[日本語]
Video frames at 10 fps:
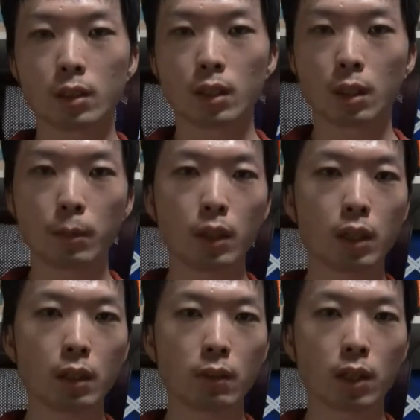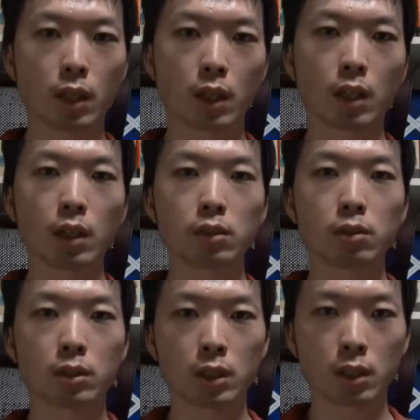アメリカはカースト
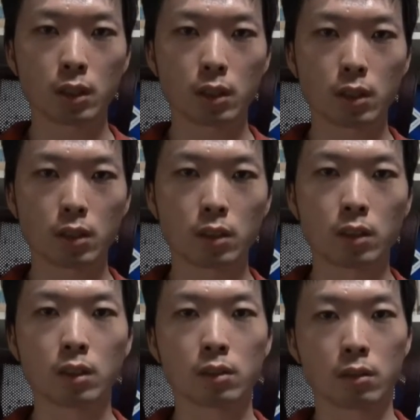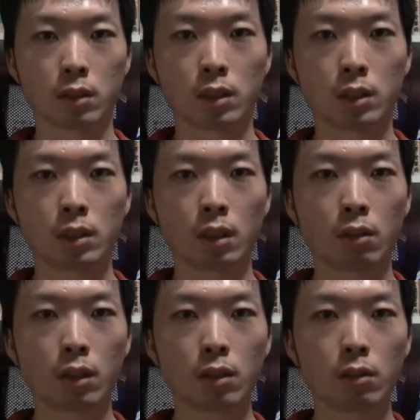制なんですよね学
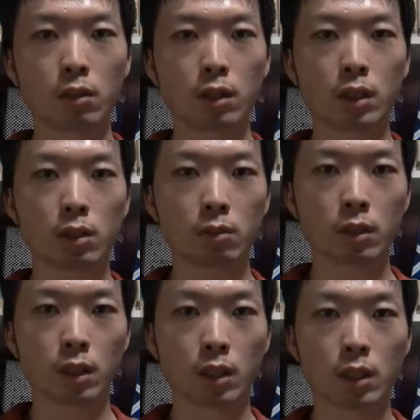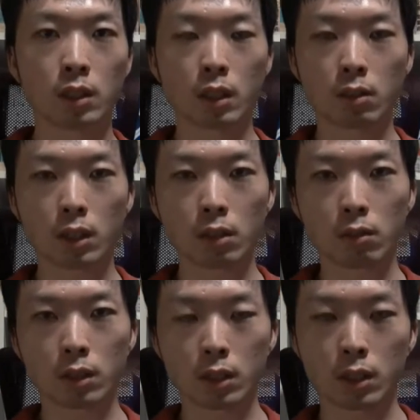歴の高い人が学歴の
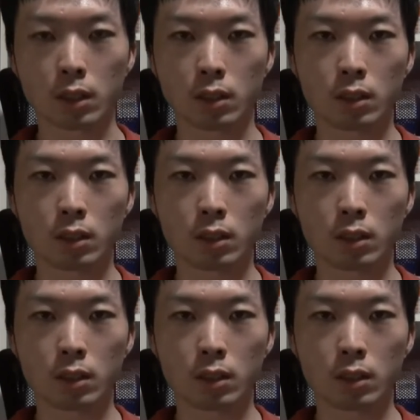高い